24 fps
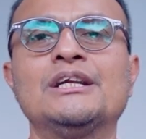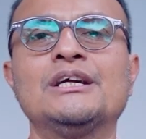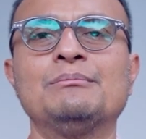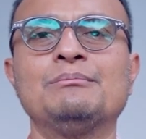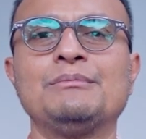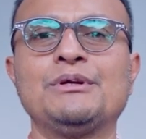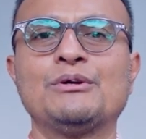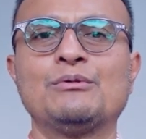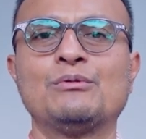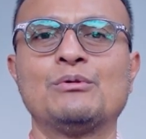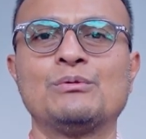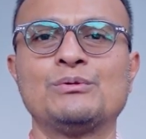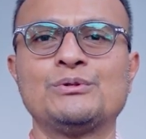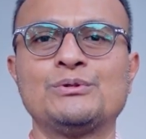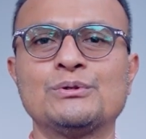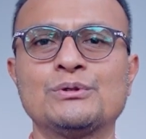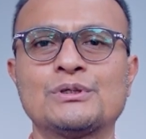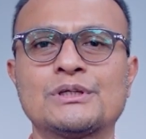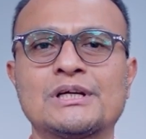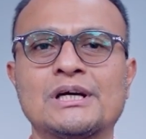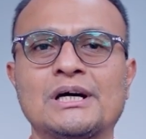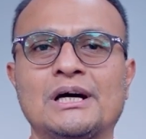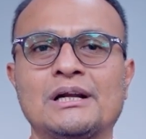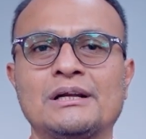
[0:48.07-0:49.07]
demi
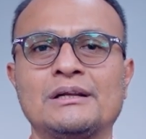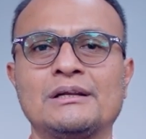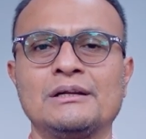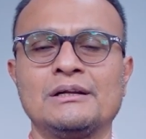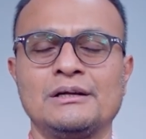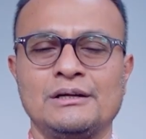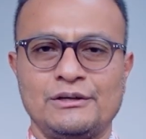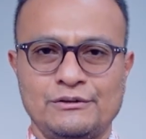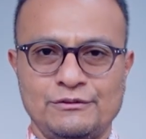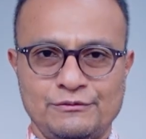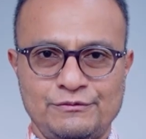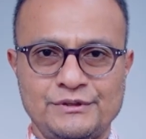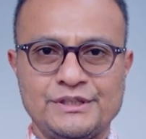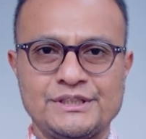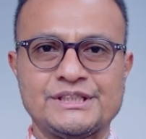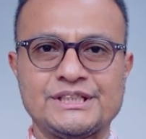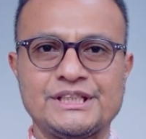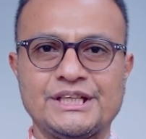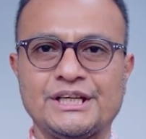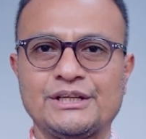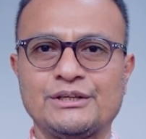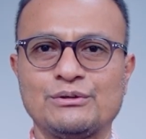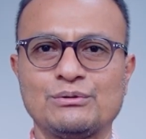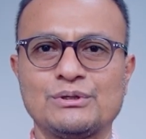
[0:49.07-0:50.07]
mewujudkan
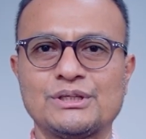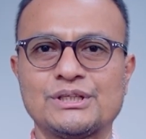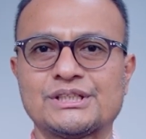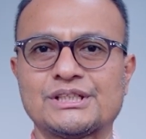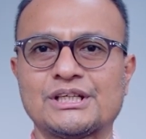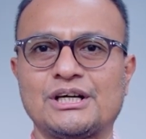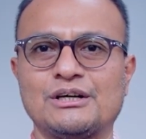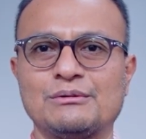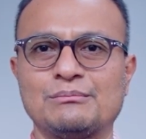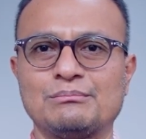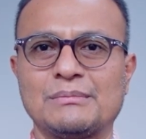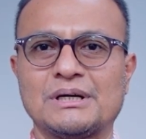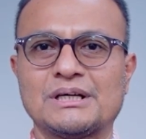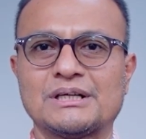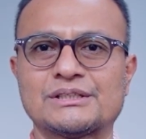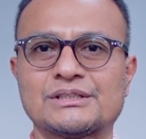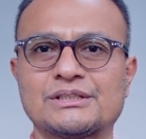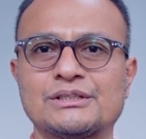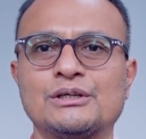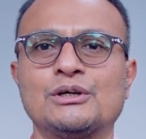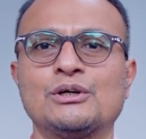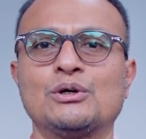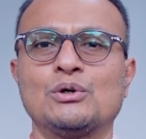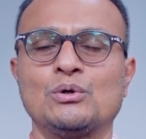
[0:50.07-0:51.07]
visi Indonesia
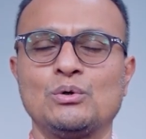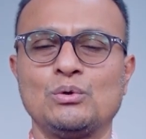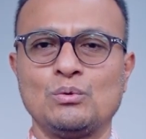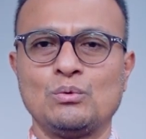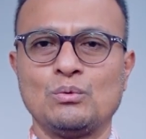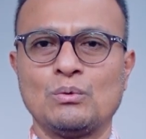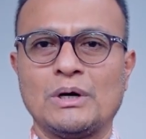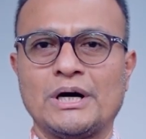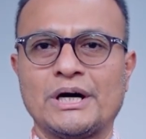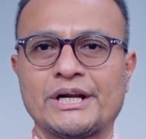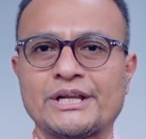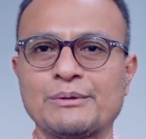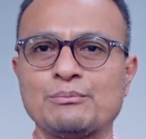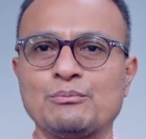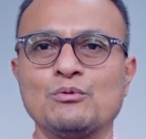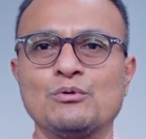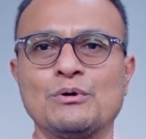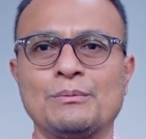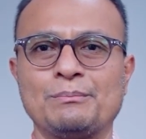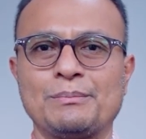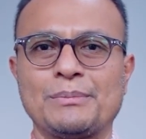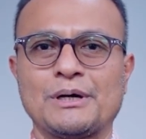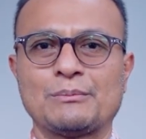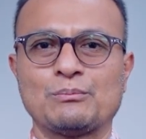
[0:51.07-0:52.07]
Emas
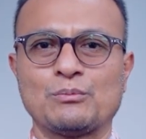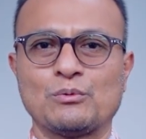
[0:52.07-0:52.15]
2045.